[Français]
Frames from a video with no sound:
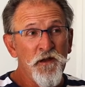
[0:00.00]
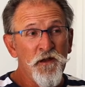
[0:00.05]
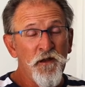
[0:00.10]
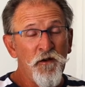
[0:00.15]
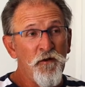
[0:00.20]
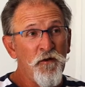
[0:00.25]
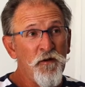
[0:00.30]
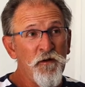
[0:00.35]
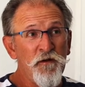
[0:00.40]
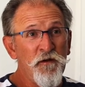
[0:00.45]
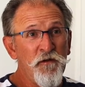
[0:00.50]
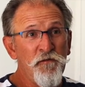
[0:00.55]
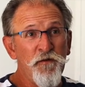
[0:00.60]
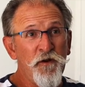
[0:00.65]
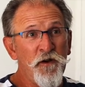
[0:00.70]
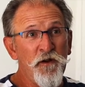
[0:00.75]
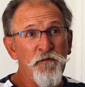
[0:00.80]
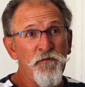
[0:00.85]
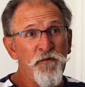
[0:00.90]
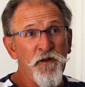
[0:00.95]
alors il
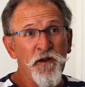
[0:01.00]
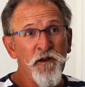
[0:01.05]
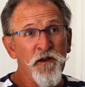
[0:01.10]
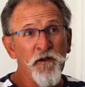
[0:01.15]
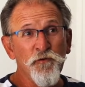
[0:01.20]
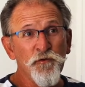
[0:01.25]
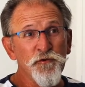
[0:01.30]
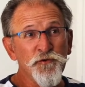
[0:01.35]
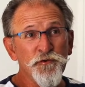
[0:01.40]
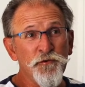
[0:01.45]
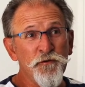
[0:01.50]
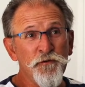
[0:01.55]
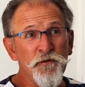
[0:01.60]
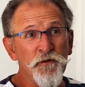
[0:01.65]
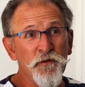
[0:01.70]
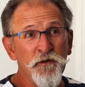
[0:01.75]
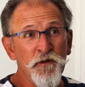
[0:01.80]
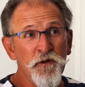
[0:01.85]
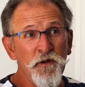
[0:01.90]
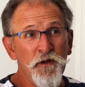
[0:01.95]
fallait faire quelque chose.